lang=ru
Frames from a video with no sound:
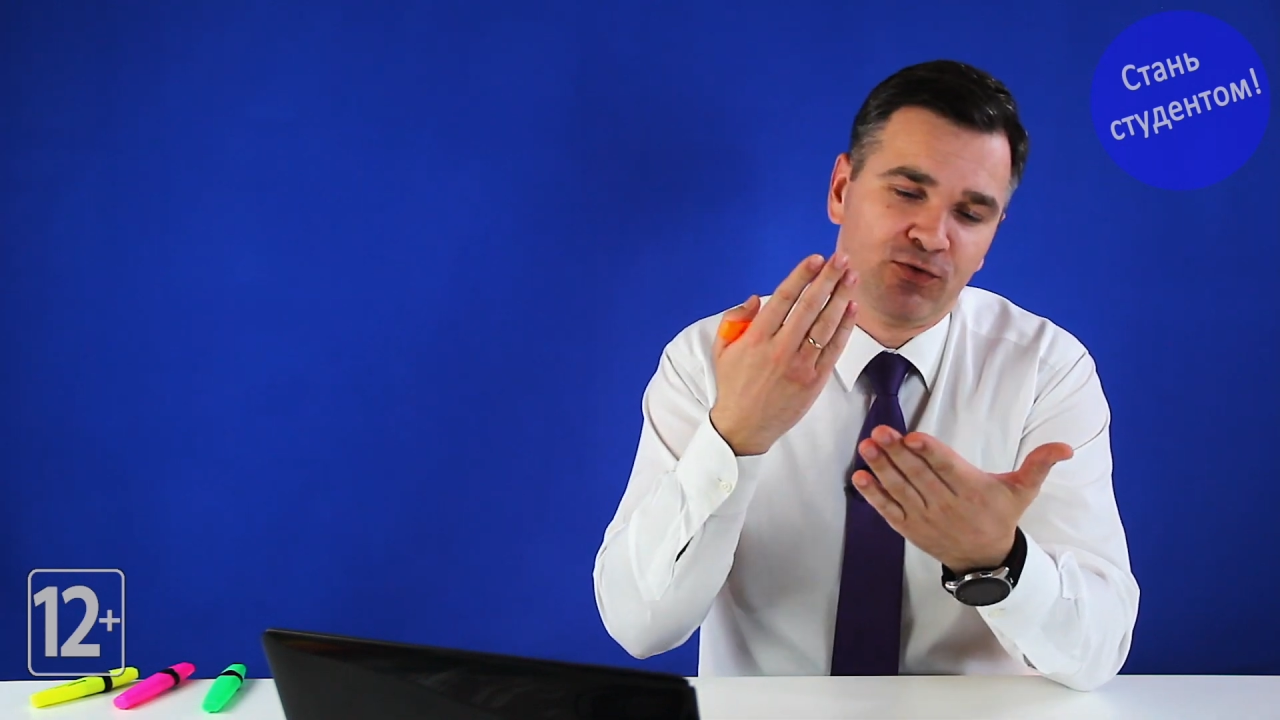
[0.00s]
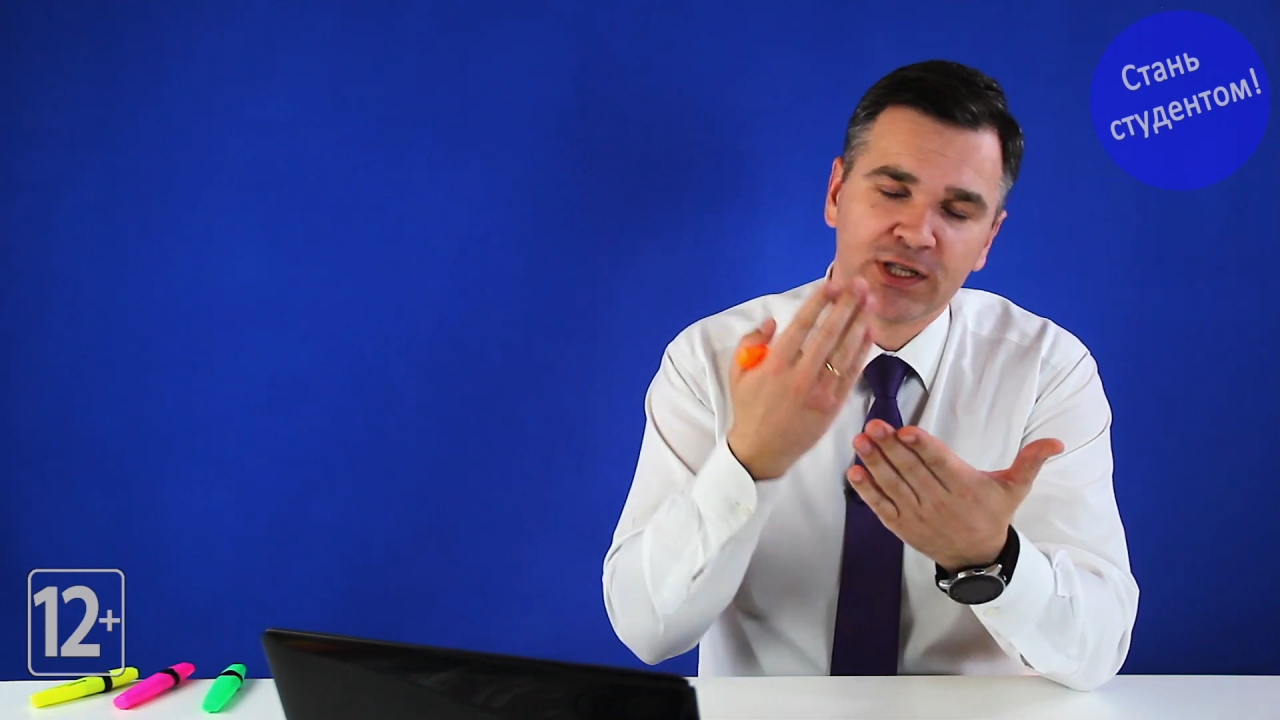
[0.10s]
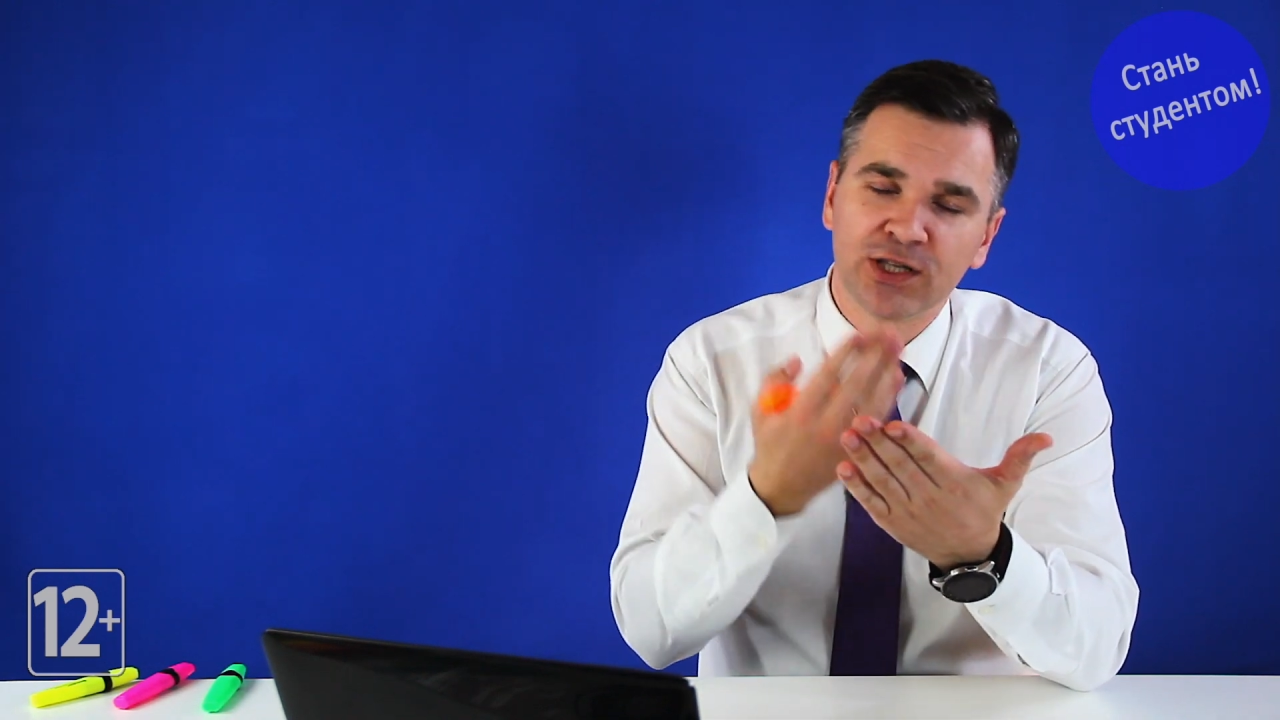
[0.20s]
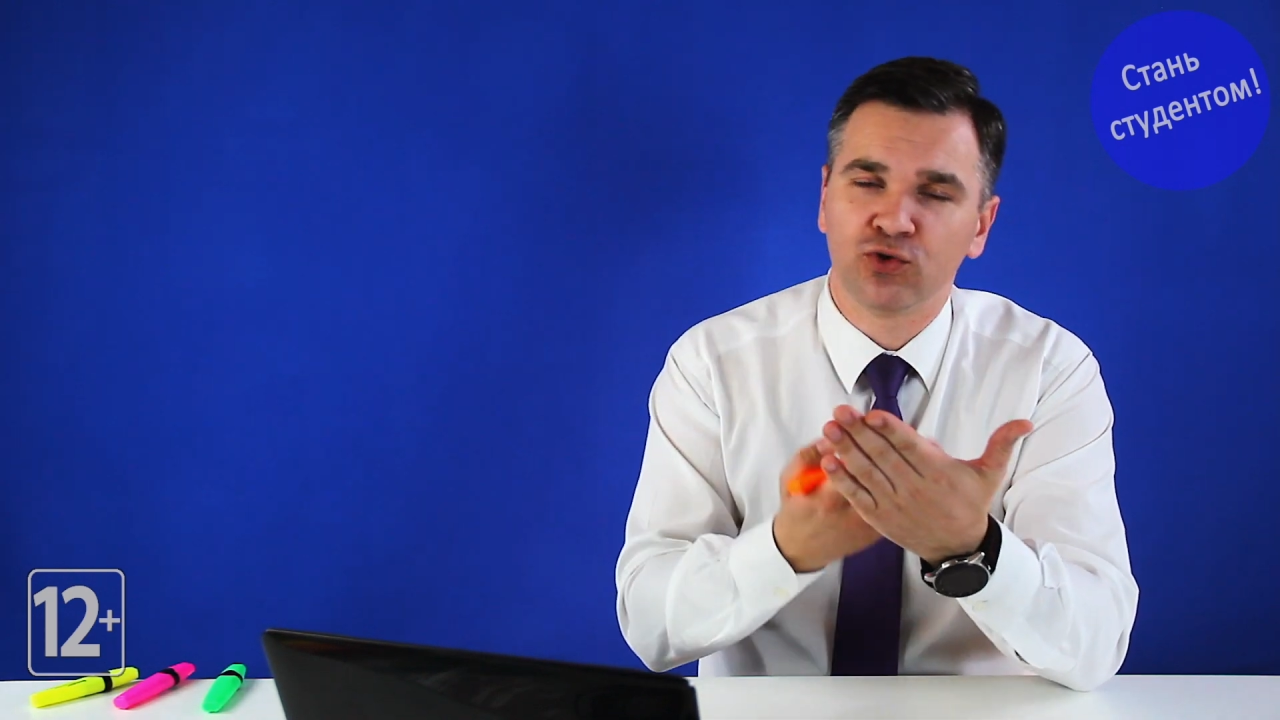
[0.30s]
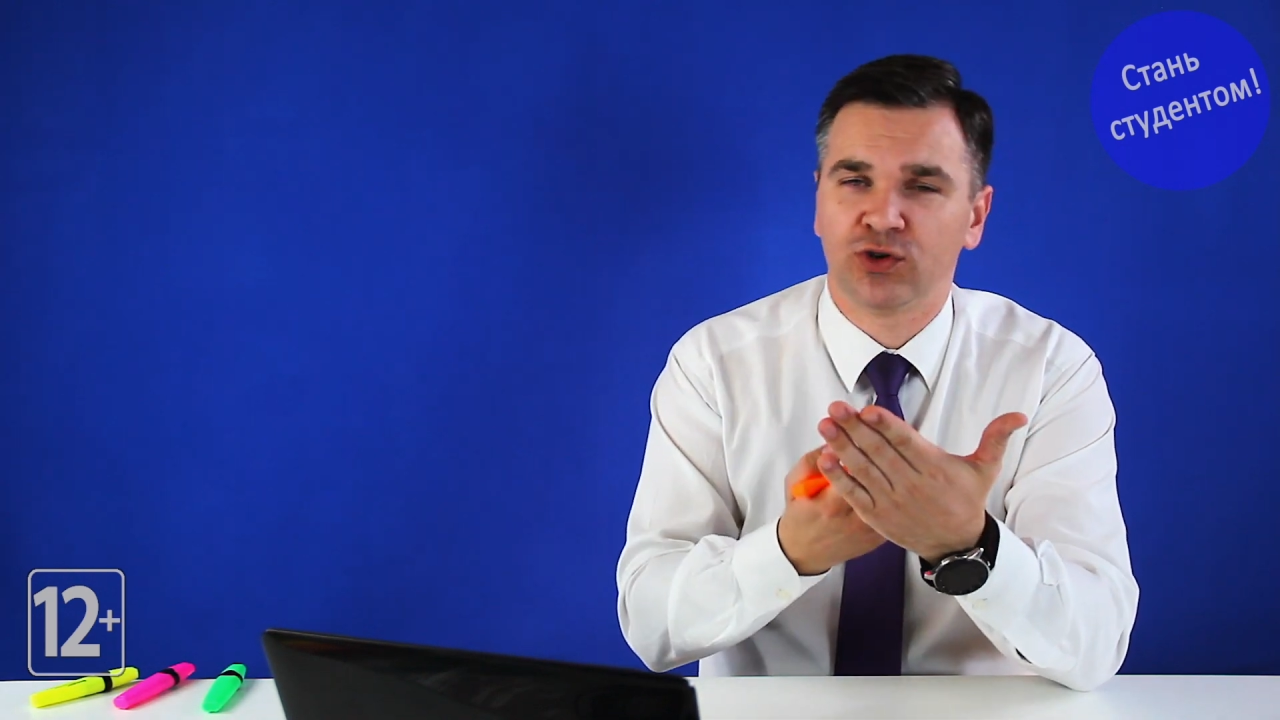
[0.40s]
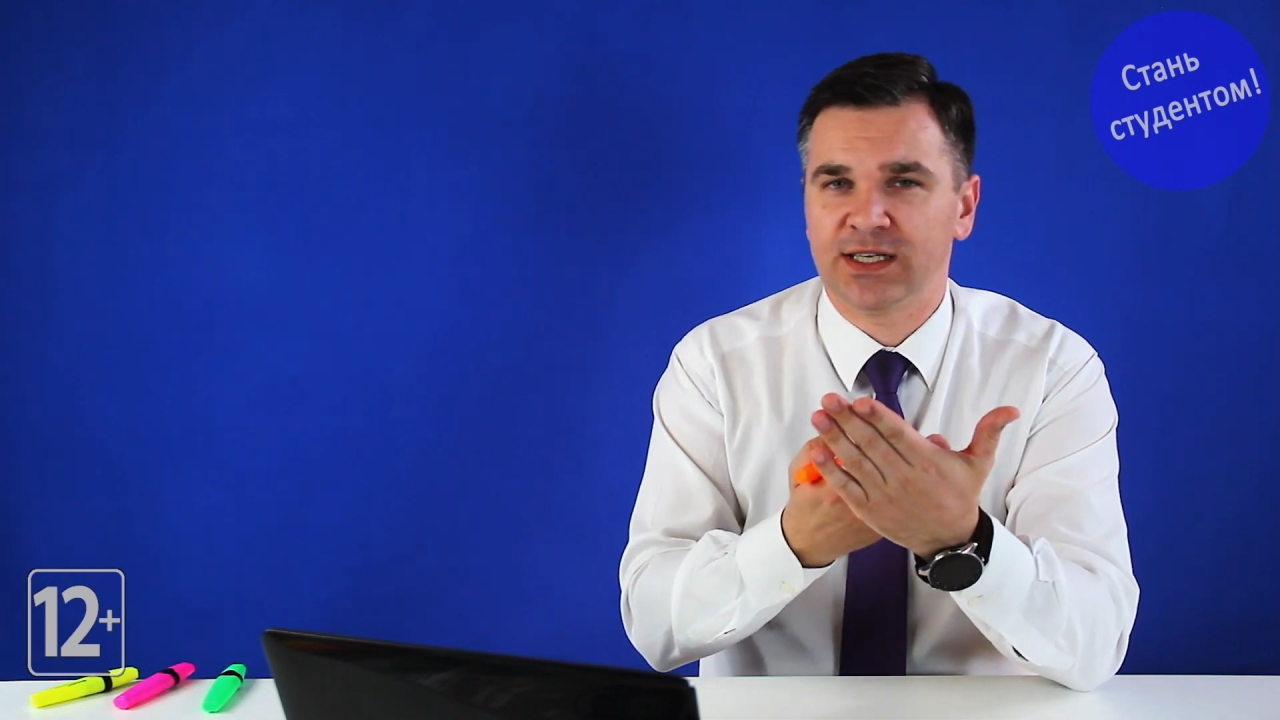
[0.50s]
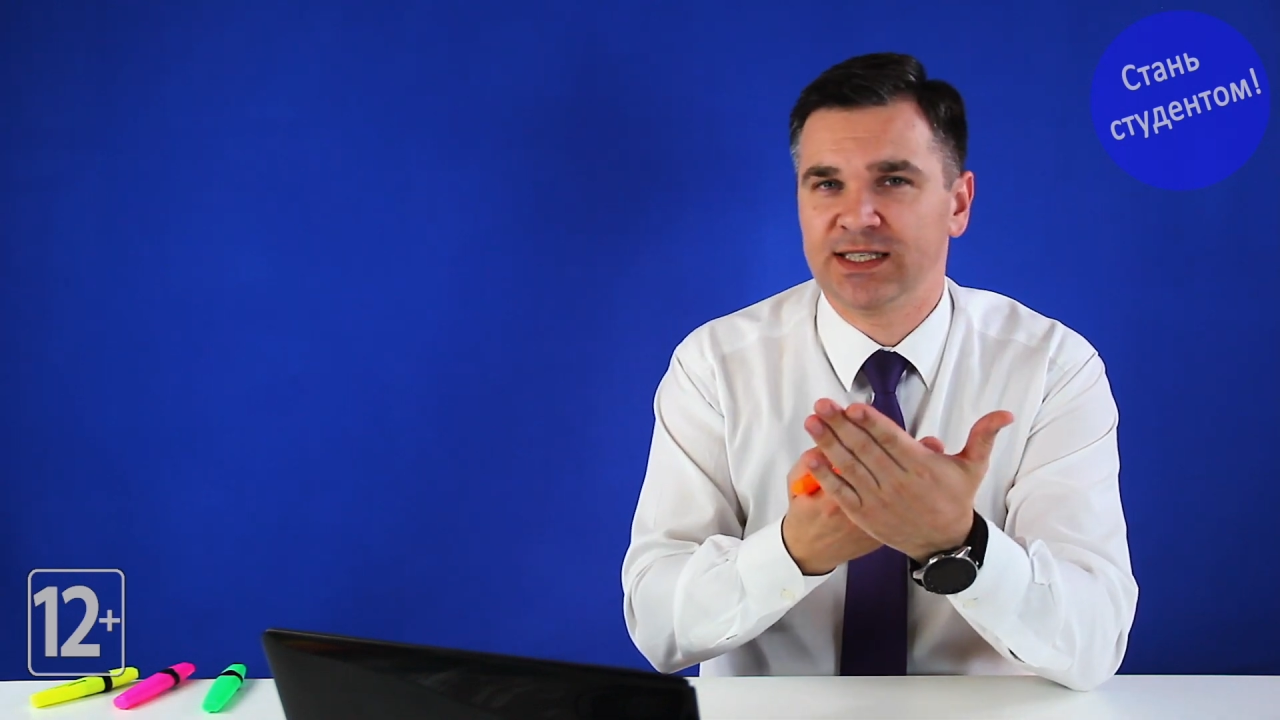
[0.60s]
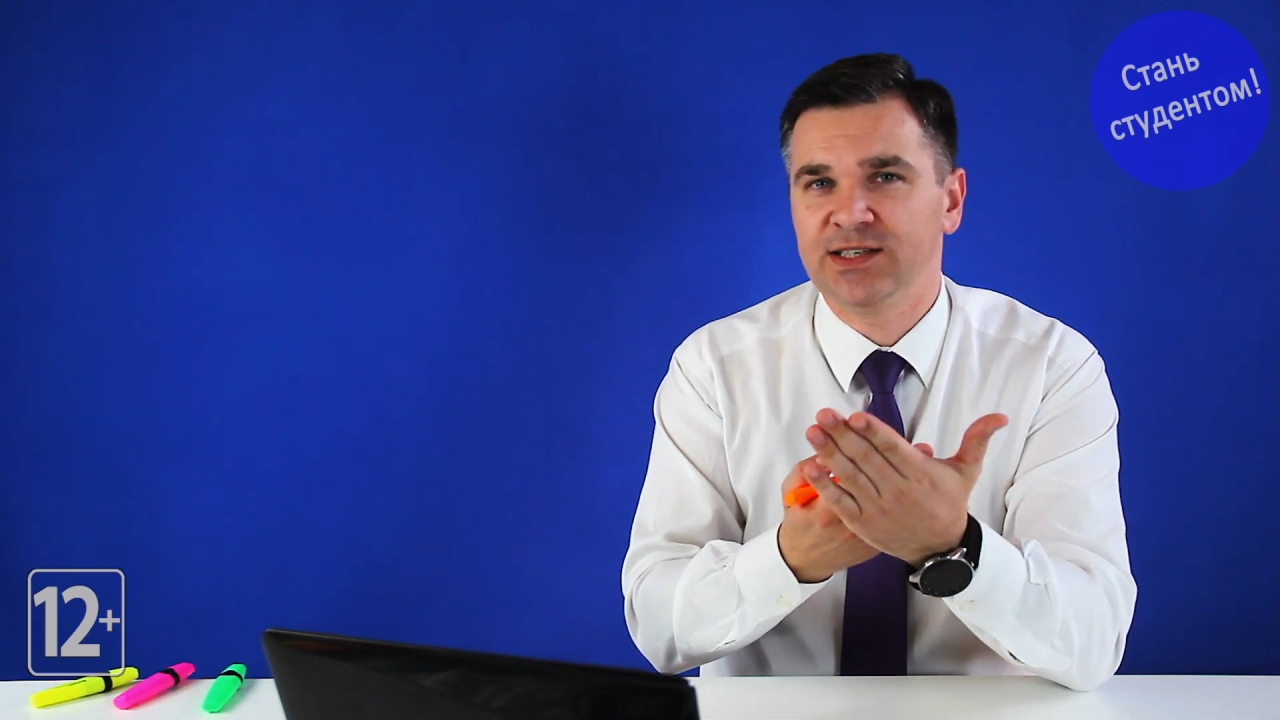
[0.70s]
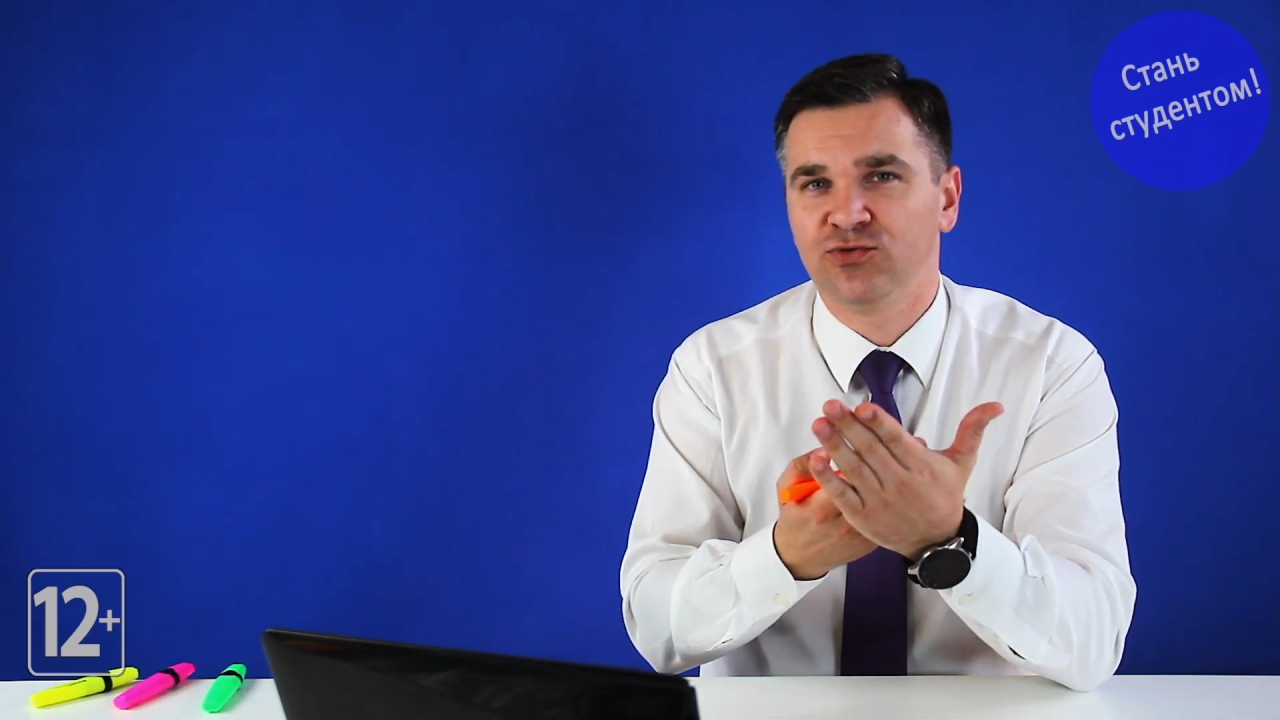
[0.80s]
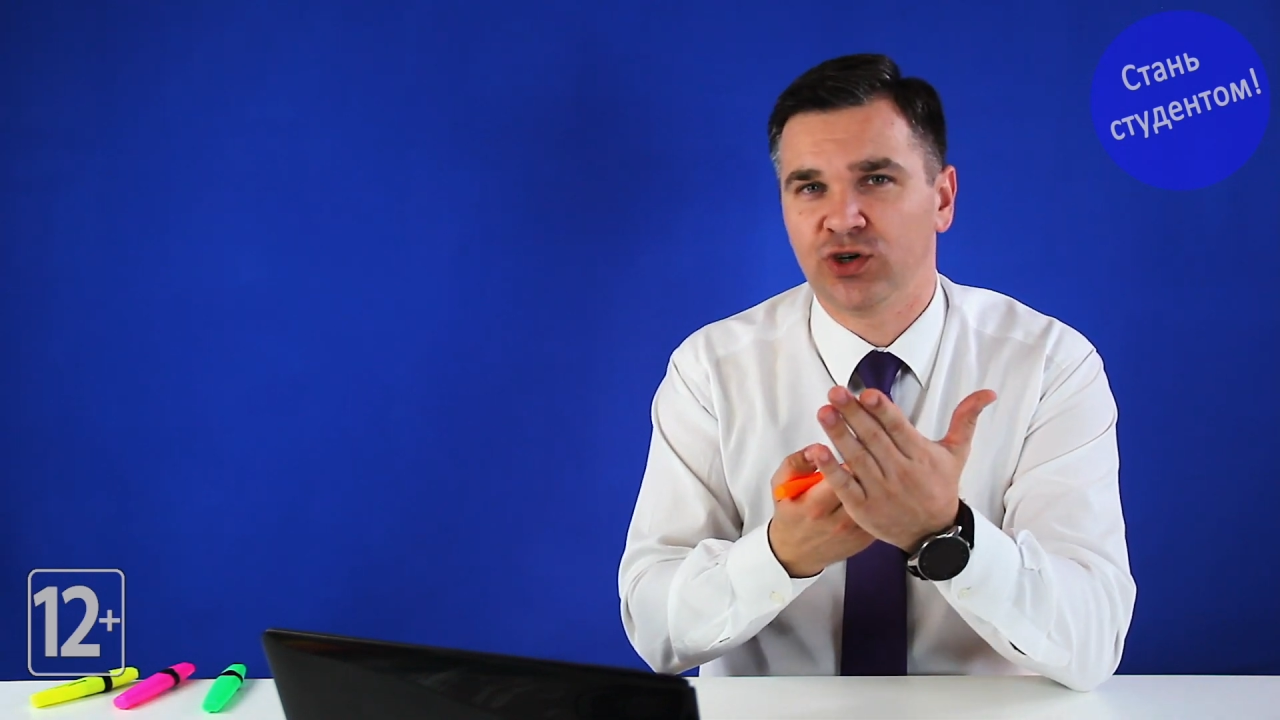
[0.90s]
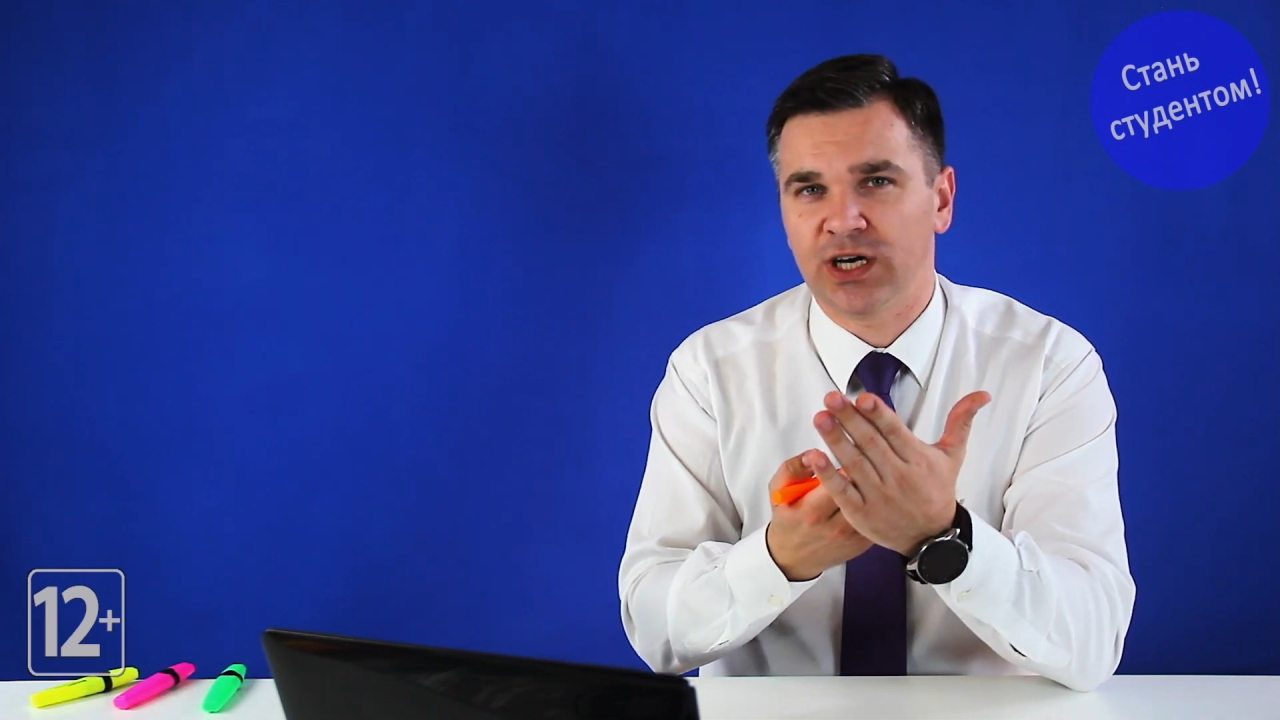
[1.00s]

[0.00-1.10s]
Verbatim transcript: вот эту красивую